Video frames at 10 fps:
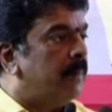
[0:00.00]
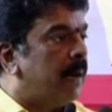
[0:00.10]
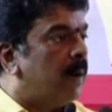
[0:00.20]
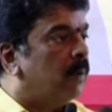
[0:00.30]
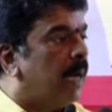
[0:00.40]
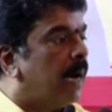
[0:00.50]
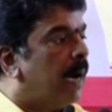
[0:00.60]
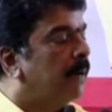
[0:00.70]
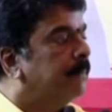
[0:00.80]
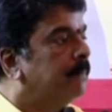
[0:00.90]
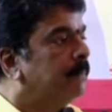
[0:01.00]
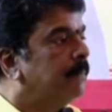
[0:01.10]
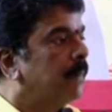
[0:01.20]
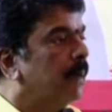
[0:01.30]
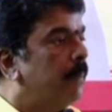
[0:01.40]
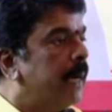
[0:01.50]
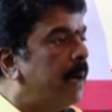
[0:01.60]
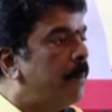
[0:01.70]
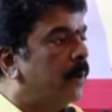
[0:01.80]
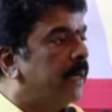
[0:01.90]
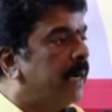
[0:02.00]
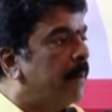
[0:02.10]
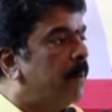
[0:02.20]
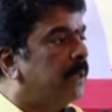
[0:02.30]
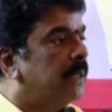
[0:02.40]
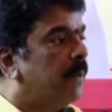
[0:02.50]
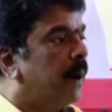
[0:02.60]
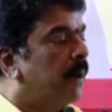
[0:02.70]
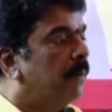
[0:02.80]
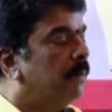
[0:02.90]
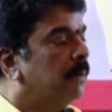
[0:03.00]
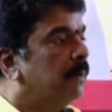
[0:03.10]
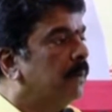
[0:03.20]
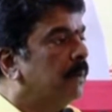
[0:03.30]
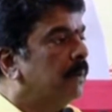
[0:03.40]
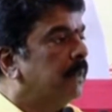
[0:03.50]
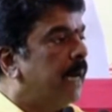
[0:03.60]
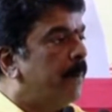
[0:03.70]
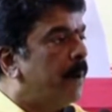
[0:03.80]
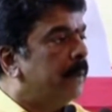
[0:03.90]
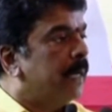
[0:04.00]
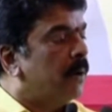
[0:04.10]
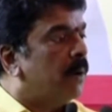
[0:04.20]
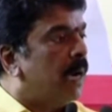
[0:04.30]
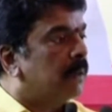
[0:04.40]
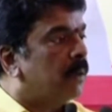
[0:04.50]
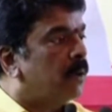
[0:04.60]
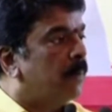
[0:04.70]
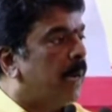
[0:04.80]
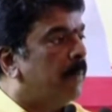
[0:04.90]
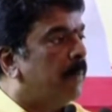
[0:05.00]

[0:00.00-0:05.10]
మరణం దాకా బిడ్డ పుడితే డబ్బులు ఇచ్చేవాళ్ళం చనిపోతే రెండు లక్షల రూపాయలు